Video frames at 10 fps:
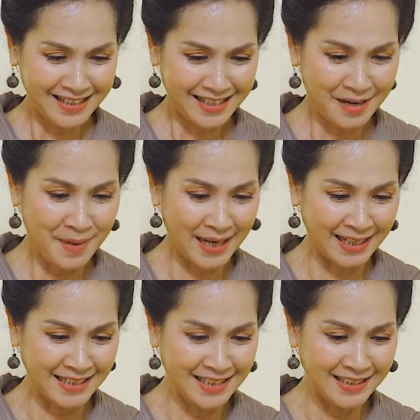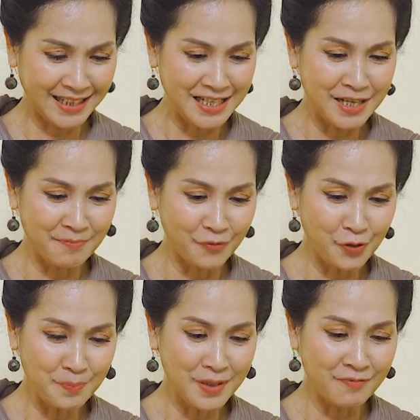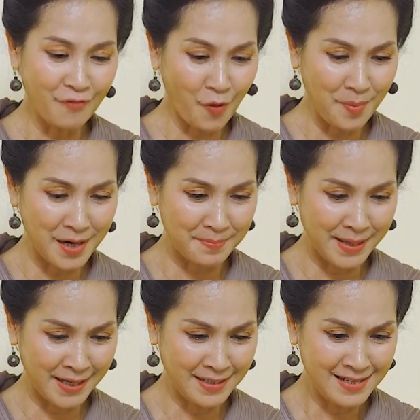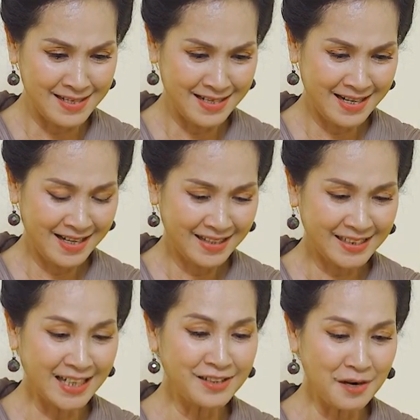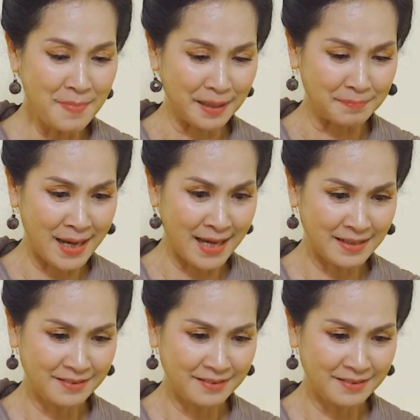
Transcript: Các bạn hãy nhìn thấy niềm vui mừng vô bờ bến trên gương mặt bác